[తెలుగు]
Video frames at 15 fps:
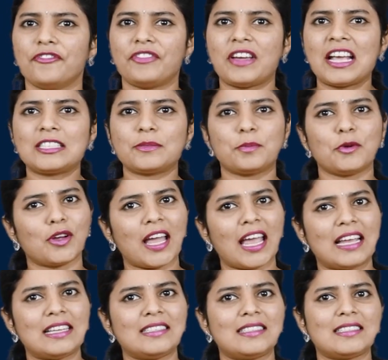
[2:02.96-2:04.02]
ఫేస్బుక్
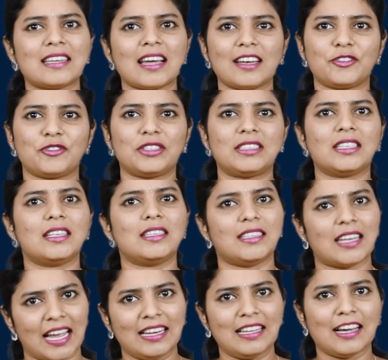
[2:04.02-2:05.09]
ఇన్స్టా ట్విట్టర్
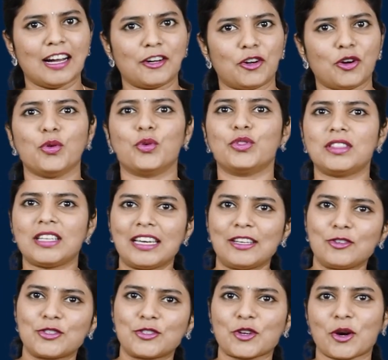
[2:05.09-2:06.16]
డైలీ హంట్లో
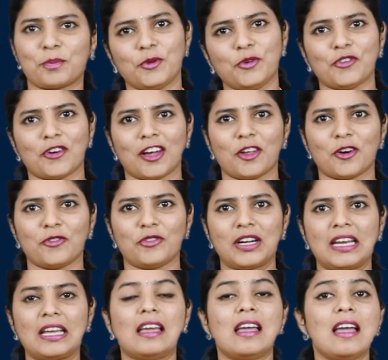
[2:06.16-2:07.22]
తెలుగు స్టాప్ను ఫాలో
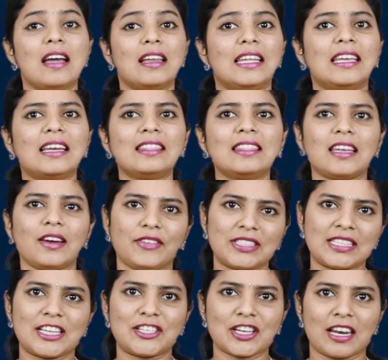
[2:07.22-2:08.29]
అవ్వండి నిరంతర
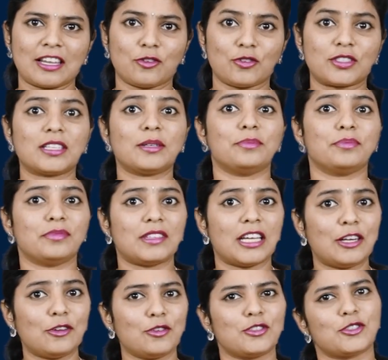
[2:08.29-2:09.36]
విశేషాల కోసం
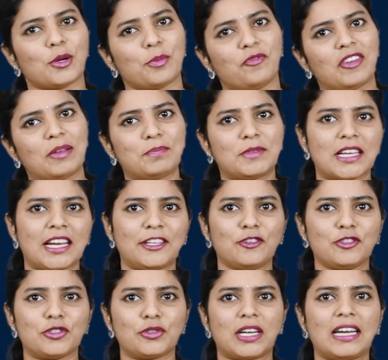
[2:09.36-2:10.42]
తెలుగు స్టాప్
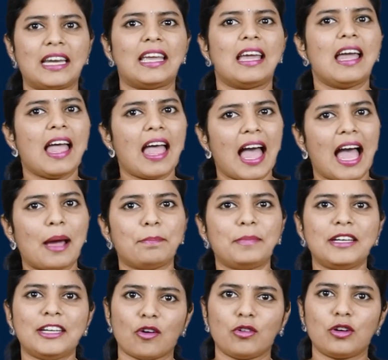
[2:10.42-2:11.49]
వెబ్సైట్ను చూడండి
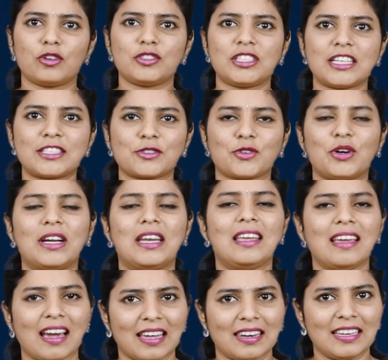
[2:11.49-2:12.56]
యాప్ని డౌన్లోడ్
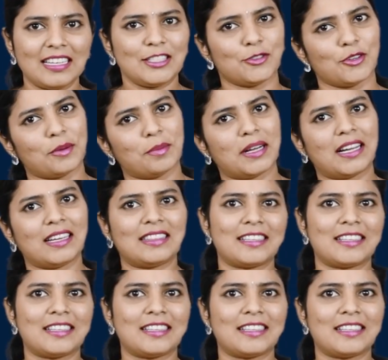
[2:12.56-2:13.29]
చేసుకోండి అన్నీ సులభంగా